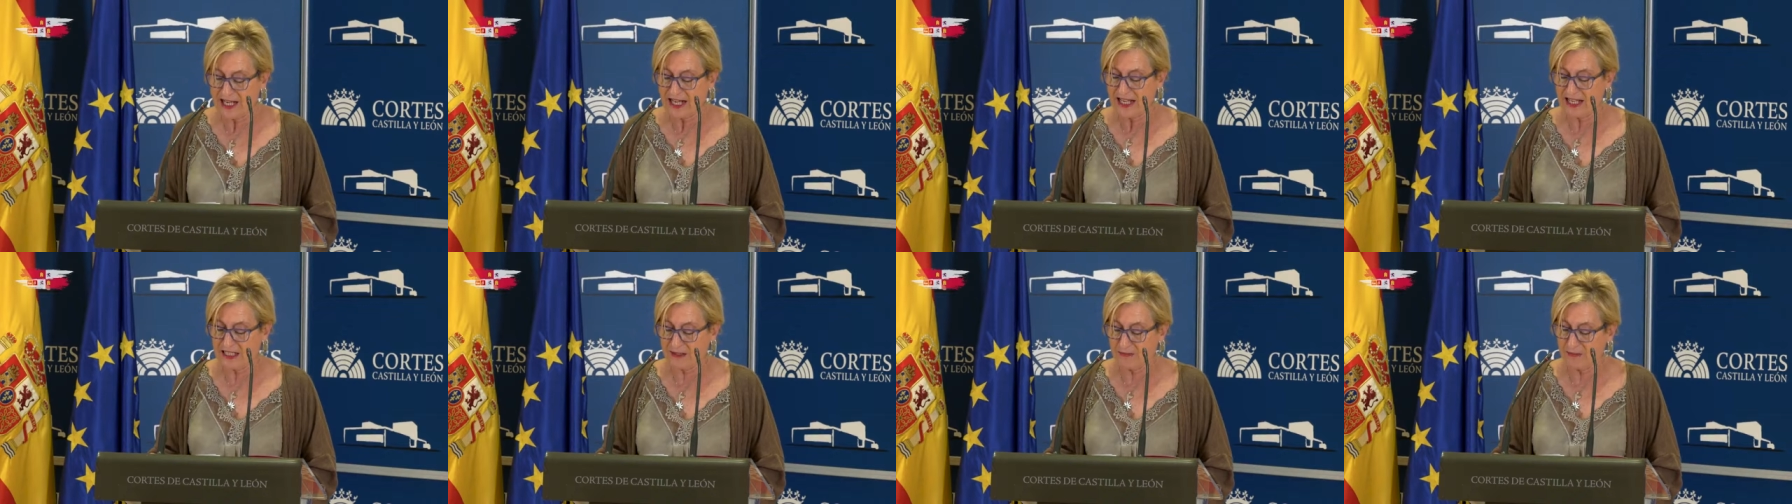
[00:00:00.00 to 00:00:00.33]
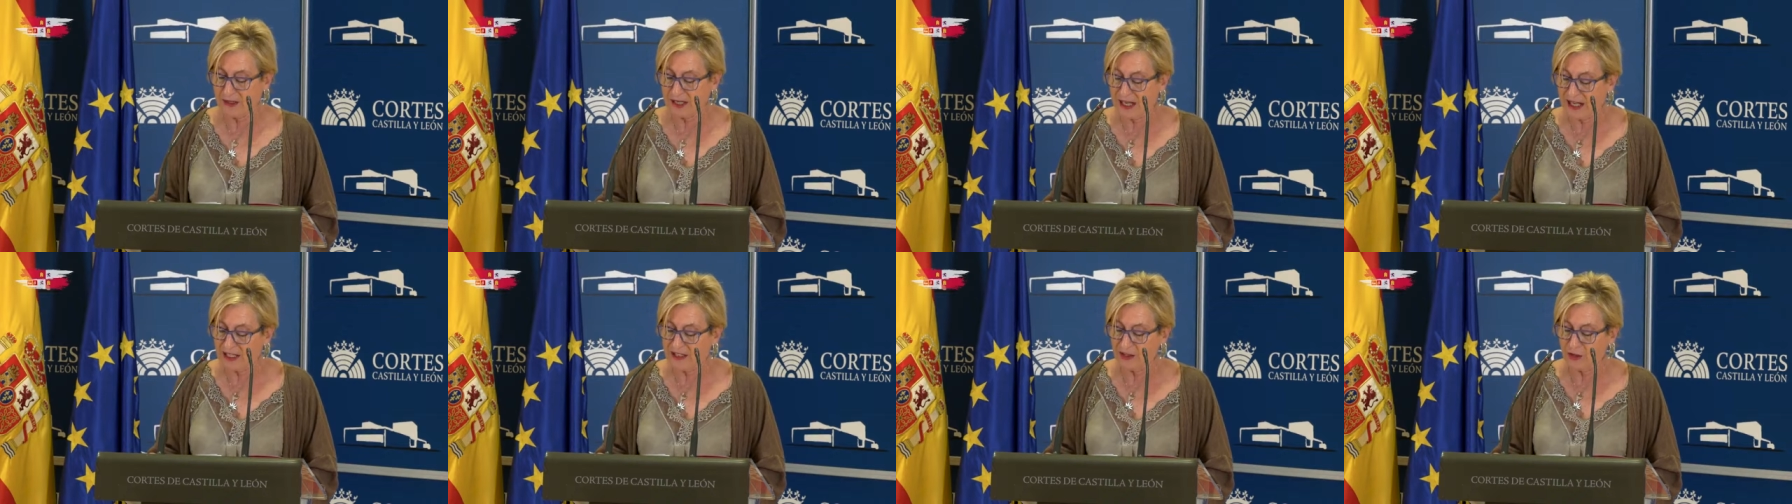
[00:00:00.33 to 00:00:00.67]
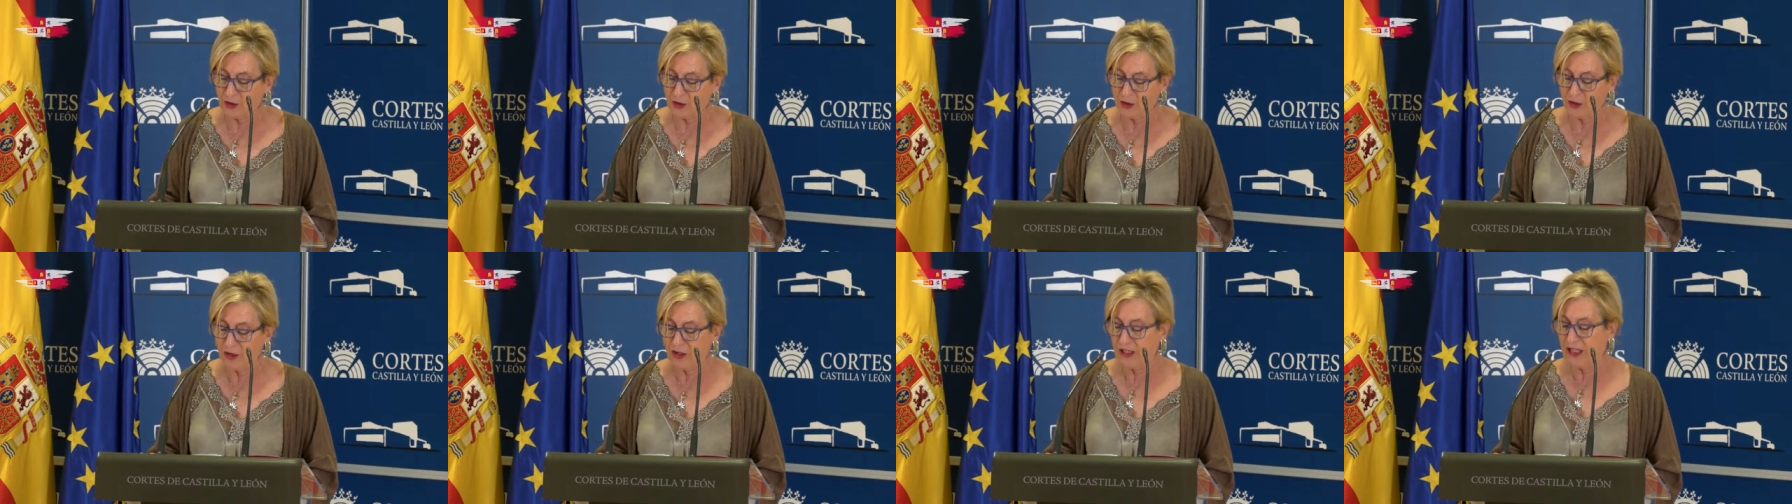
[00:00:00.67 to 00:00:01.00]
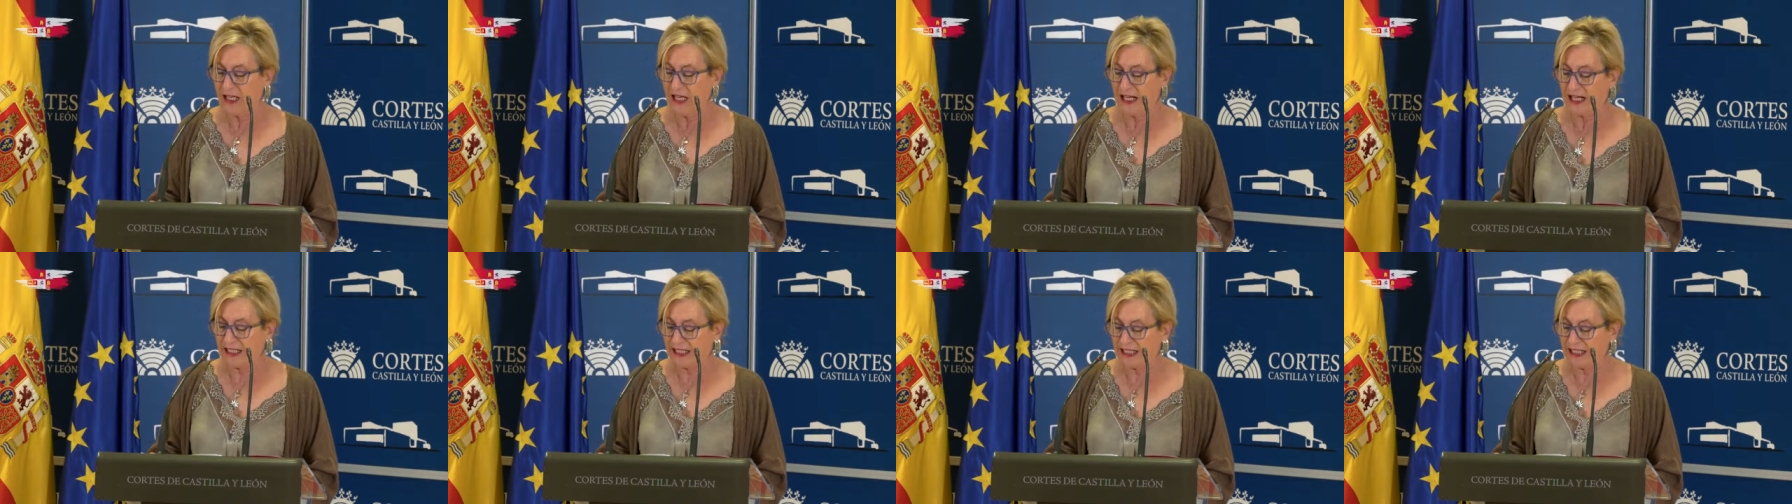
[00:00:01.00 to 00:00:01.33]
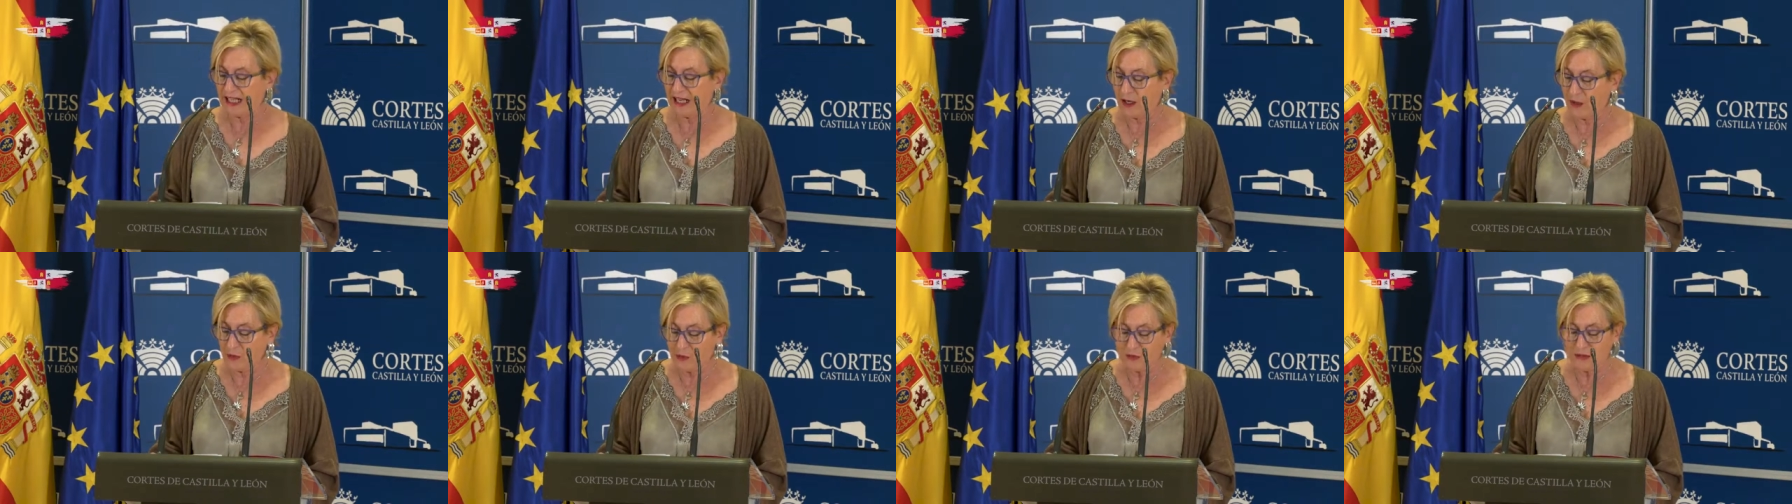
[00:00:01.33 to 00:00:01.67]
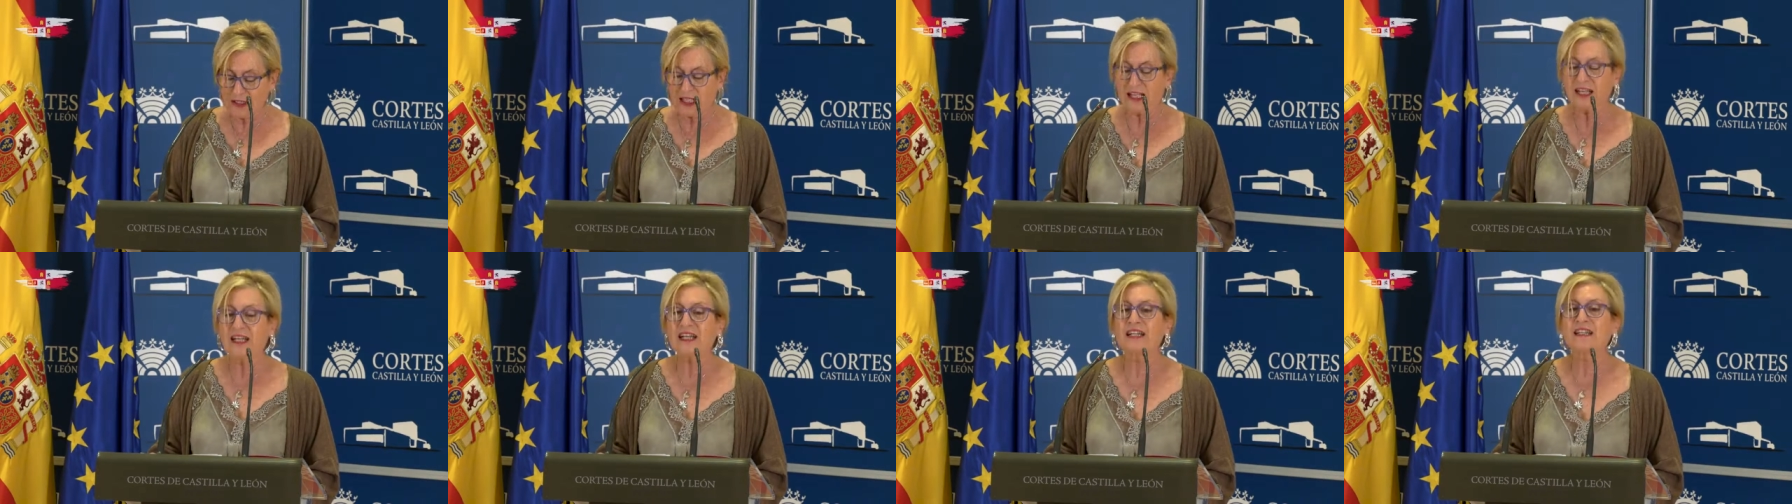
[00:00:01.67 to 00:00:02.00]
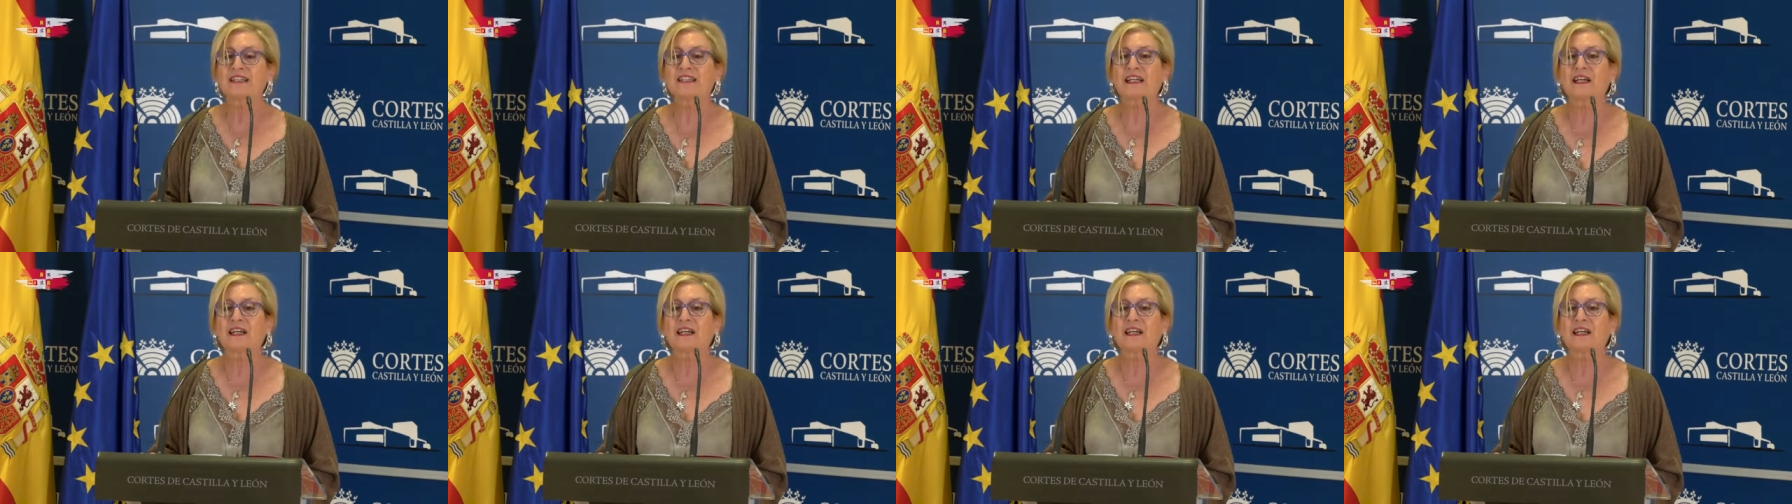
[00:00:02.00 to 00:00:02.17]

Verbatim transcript: esperando a que la Junta les